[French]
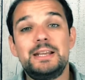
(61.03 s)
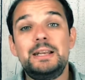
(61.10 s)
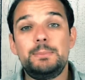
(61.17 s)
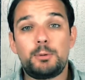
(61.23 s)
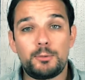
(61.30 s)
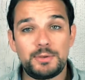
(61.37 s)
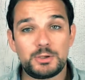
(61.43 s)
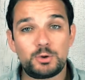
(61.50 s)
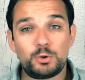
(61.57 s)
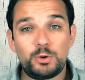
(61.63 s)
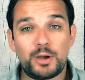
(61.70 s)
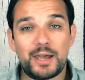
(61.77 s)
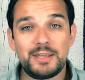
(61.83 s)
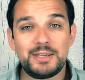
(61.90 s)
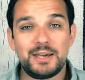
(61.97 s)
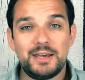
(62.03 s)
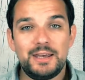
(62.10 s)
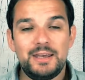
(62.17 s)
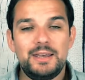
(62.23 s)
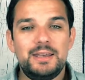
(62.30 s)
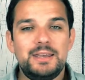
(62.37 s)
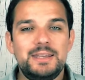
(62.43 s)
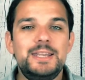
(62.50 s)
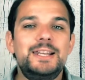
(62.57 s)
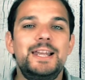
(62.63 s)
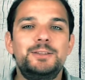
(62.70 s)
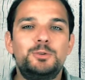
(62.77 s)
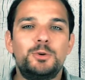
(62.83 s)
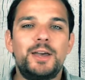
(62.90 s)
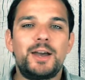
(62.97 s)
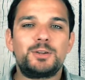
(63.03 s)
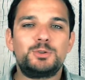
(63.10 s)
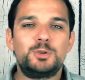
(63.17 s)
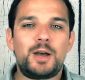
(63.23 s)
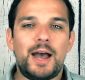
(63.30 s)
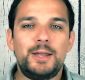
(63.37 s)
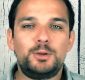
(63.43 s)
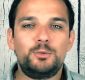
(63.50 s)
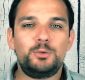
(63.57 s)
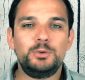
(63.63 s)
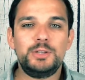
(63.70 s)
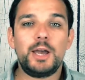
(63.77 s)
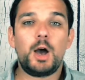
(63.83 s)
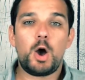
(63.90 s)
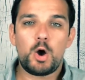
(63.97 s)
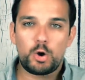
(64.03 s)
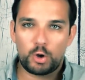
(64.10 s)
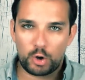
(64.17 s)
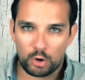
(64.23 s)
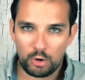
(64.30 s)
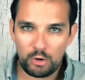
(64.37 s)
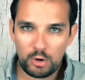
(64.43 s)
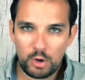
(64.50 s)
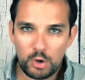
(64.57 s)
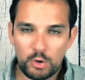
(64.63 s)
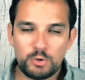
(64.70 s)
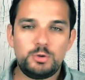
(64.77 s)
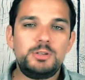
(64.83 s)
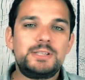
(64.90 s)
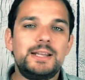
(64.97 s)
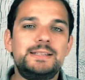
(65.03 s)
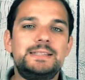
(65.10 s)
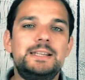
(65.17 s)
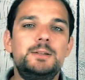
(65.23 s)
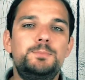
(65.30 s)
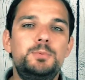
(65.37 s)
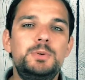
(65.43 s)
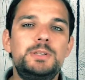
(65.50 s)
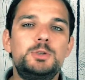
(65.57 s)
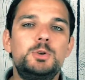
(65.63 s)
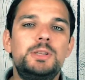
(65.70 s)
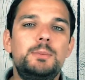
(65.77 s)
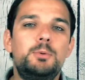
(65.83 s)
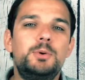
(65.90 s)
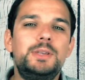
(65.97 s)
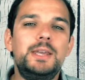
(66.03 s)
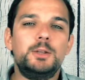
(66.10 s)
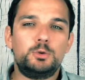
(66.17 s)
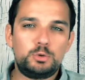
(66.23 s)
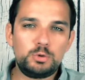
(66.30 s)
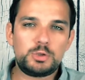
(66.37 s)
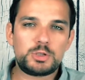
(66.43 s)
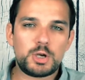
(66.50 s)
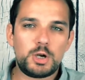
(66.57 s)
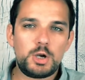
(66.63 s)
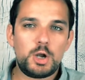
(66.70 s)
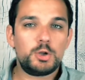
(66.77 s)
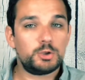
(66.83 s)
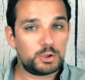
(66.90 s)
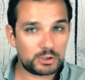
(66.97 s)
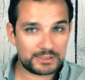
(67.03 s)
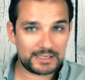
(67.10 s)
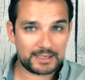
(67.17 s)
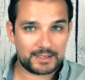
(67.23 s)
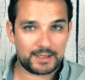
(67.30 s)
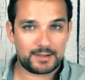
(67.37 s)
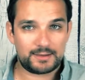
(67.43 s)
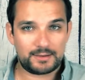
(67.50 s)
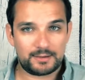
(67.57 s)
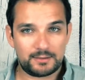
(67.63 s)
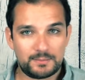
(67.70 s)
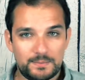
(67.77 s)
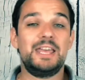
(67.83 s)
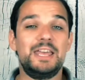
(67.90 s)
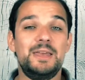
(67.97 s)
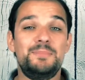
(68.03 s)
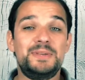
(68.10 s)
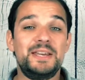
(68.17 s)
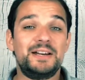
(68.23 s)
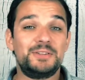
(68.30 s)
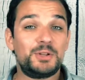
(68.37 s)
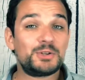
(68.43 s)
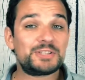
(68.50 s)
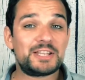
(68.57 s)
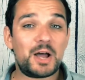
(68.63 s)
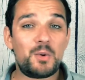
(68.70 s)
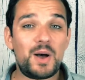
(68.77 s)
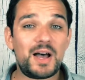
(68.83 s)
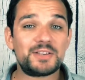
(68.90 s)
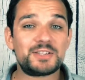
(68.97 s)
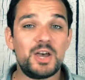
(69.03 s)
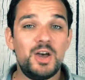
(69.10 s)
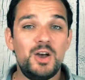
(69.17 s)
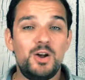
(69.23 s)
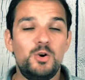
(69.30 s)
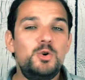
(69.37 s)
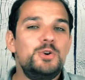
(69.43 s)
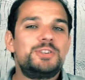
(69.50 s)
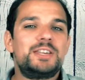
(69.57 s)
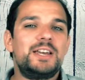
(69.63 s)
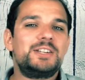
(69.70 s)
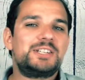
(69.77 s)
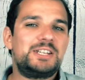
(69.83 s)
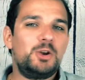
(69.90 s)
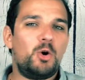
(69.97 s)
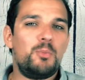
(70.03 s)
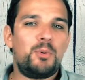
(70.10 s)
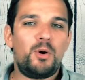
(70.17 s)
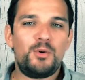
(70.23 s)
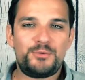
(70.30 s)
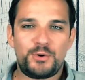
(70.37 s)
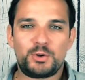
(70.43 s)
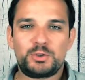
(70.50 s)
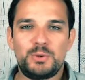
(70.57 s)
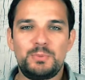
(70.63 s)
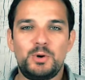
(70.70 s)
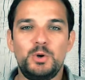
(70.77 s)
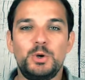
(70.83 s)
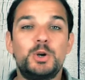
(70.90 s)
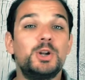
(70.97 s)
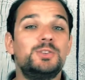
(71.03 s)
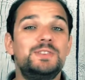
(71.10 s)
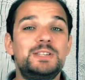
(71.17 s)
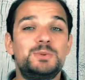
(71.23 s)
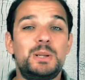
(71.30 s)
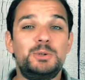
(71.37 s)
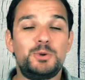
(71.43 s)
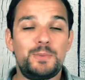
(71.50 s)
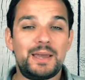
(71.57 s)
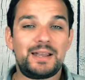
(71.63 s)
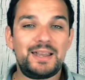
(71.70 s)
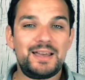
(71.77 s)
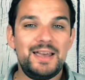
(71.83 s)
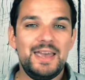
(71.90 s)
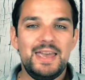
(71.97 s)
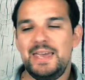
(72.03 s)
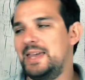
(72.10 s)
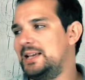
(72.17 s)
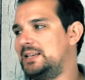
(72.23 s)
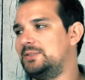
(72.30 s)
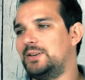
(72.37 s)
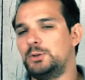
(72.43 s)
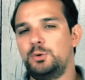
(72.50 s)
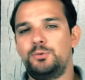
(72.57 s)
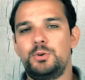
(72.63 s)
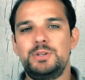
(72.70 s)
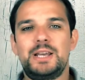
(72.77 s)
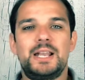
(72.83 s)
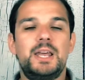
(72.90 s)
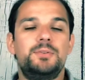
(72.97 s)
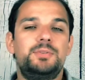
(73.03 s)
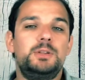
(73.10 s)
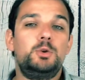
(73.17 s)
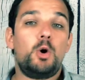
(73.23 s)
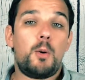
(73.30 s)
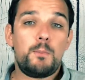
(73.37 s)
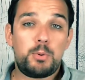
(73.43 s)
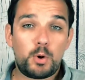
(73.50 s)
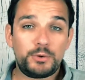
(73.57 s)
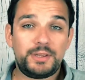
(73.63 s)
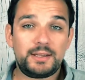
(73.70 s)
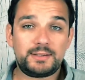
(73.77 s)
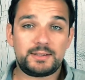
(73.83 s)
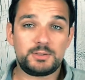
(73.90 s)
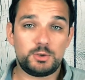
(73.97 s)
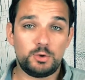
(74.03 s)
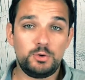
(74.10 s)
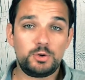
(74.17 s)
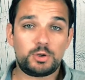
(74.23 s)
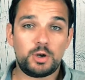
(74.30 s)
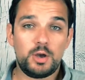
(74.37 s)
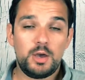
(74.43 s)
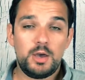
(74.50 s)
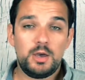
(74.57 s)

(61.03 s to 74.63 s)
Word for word: dès les premiers jours de règne. Il aide donc Arthur à devenir grand jusqu'à ce qu'il puisse se débrouiller tout seul dans sa quête. Eh bien, dans Star Wars, le sage qui reprend fortement le code visuel de Merlin et qui va devenir la figure protectrice de Luke,